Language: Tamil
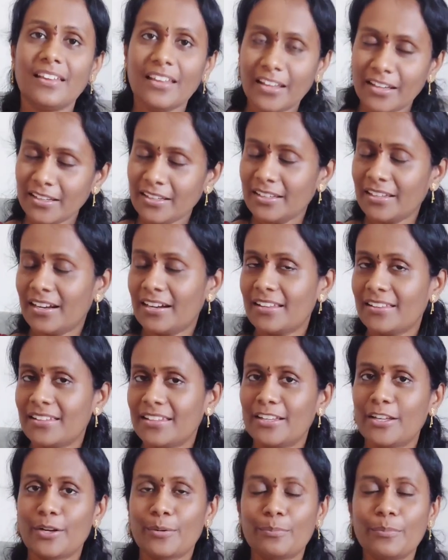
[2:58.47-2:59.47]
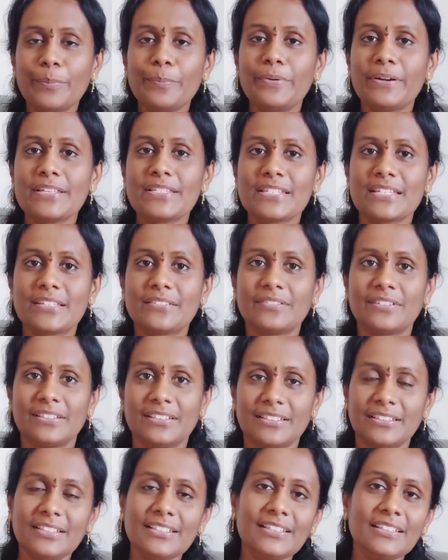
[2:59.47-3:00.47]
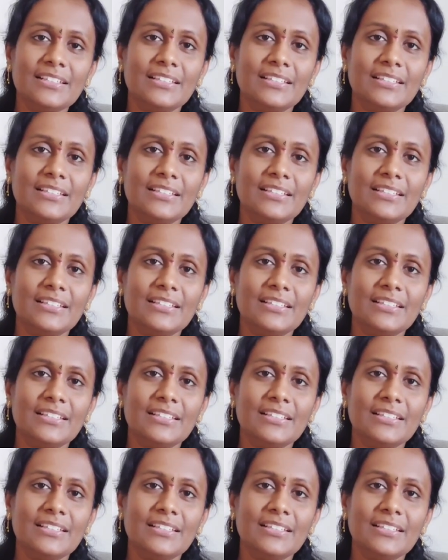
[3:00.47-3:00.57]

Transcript: எனக்கு அடுத்து இங்கே ரொம்ப பிடிச்சது வந்து